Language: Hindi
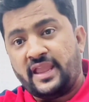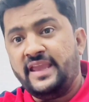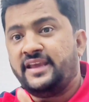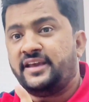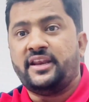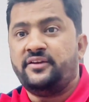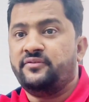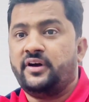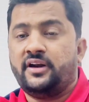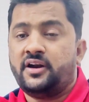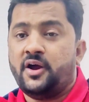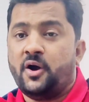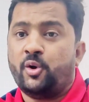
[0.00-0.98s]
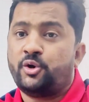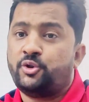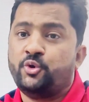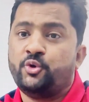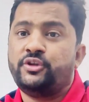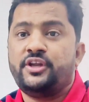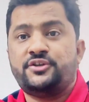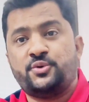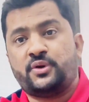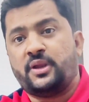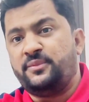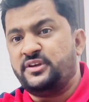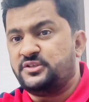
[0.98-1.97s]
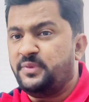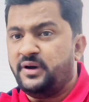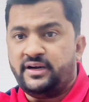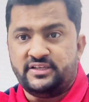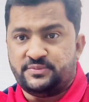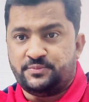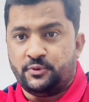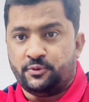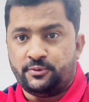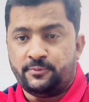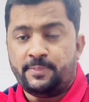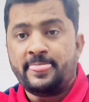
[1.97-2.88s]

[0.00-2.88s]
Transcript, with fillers: एक रिवर और दो देशों के बीच में डिस्प्यूट